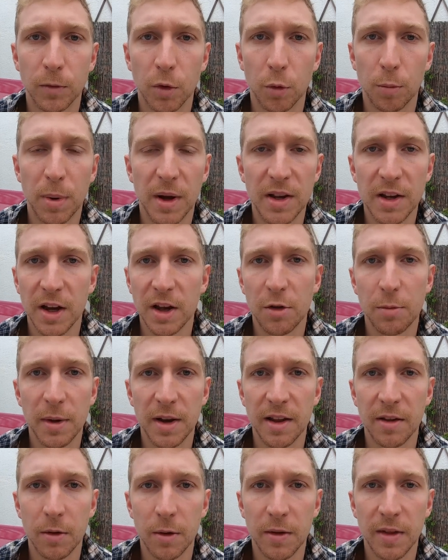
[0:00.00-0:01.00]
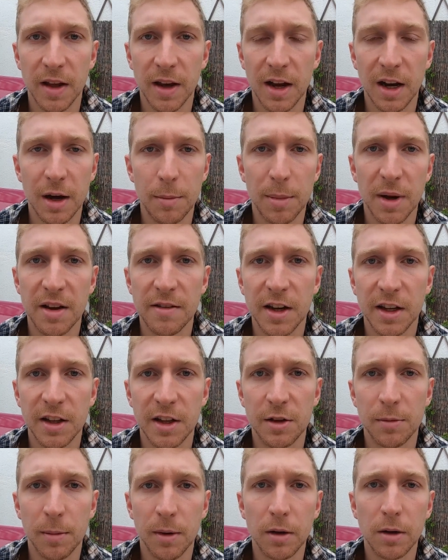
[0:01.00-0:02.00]
donc pas d'irrespect de ces règles et pas
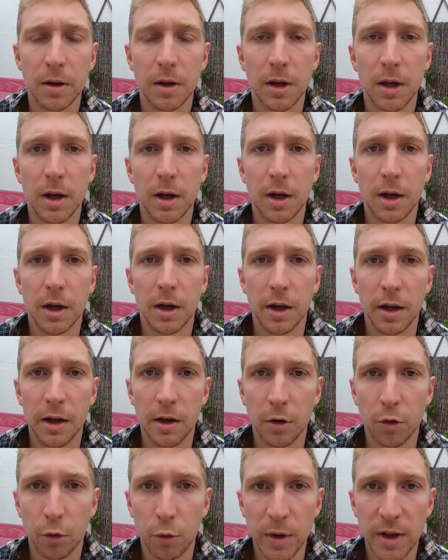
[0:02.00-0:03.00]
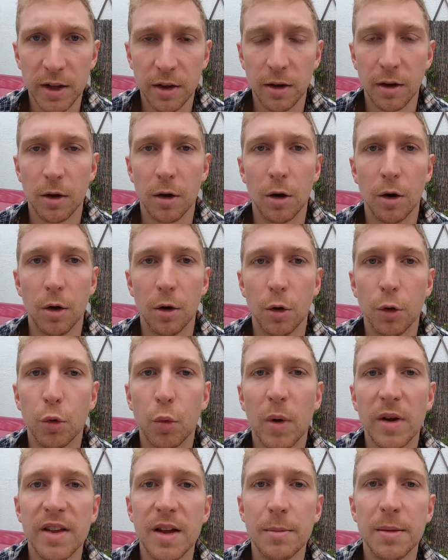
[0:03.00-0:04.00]
d'avertissement. Et ensuite, le
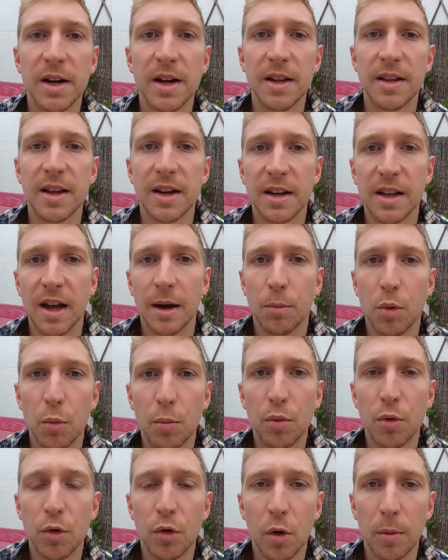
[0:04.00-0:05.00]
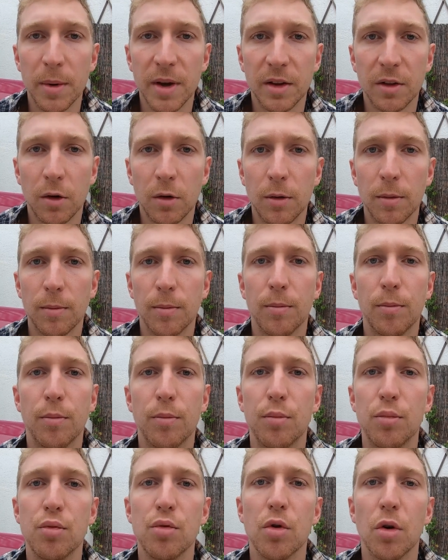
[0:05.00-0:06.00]
troisième critère qui est un peu plus embêtant
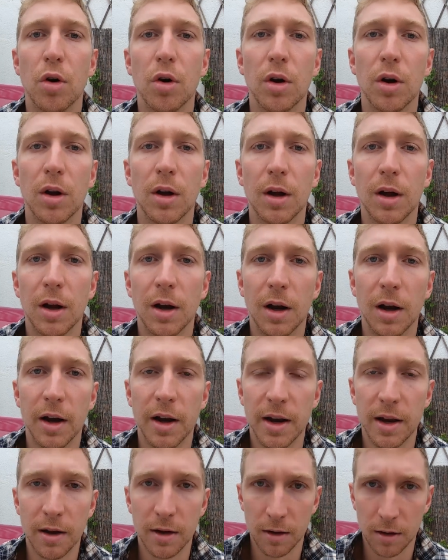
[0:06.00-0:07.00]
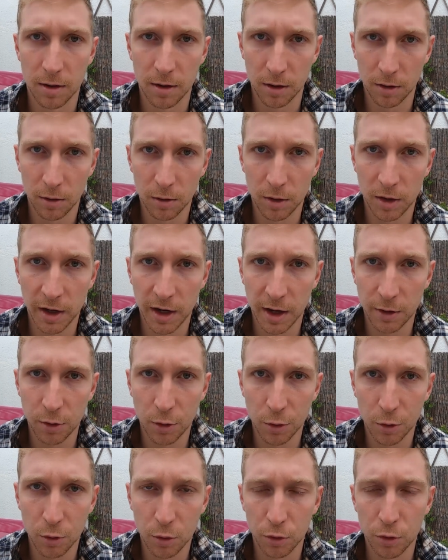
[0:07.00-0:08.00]
pour les euh,
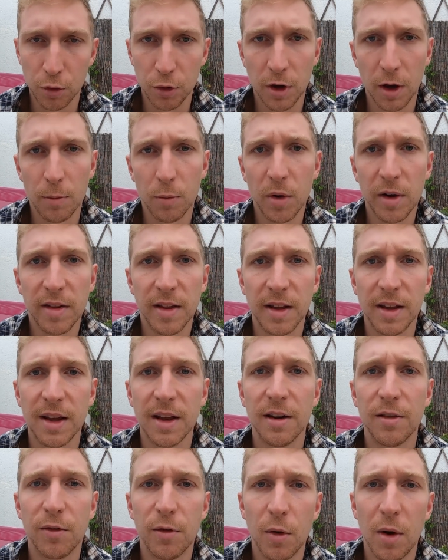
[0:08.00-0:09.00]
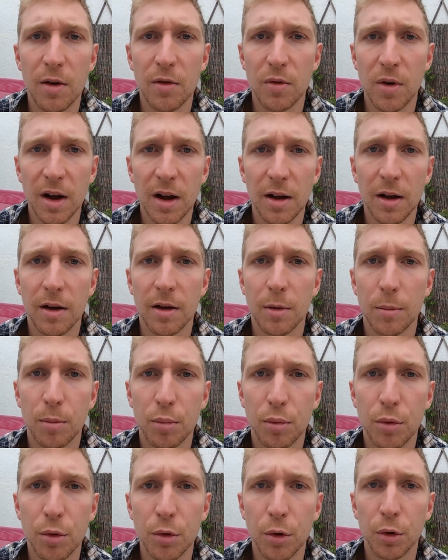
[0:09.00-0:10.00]
créateurs de contenu comme moi, c'est qu'il faut avoir
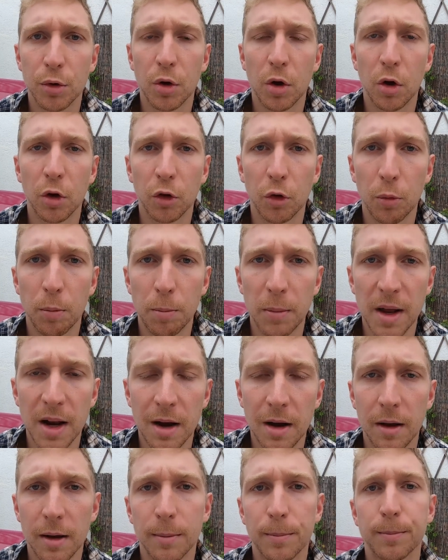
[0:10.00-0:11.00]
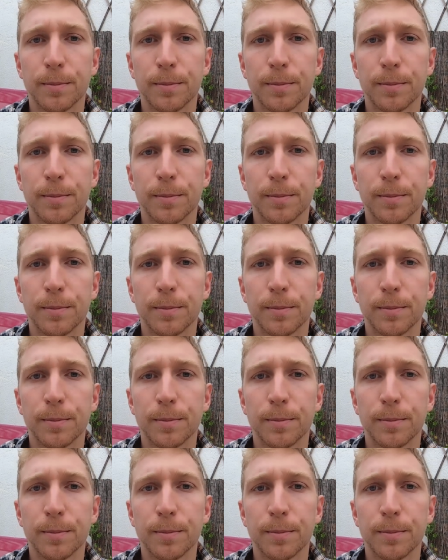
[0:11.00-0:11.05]
plus de 30 000